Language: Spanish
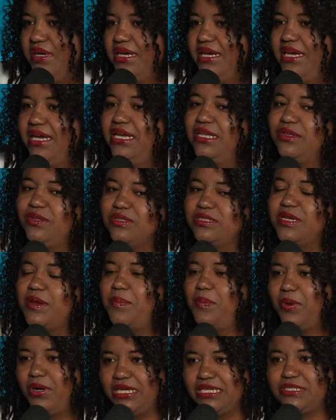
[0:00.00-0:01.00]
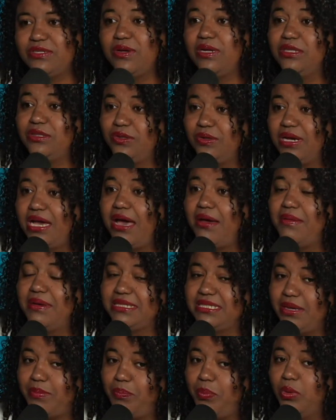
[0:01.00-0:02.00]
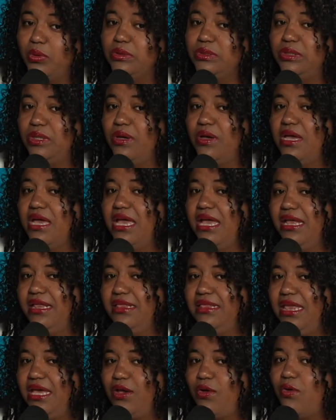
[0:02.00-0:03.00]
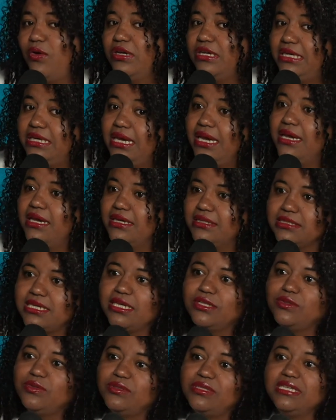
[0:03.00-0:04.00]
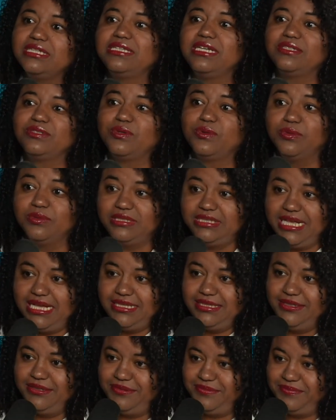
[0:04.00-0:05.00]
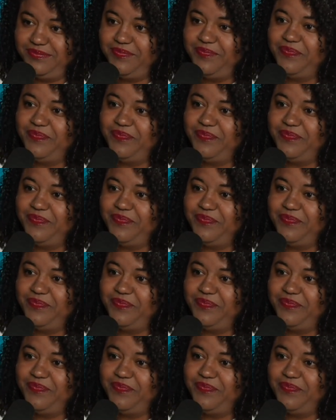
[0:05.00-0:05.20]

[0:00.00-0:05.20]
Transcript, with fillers: Entonces, por eso él tocaba ese punto de con quién es que tú te estás juntando.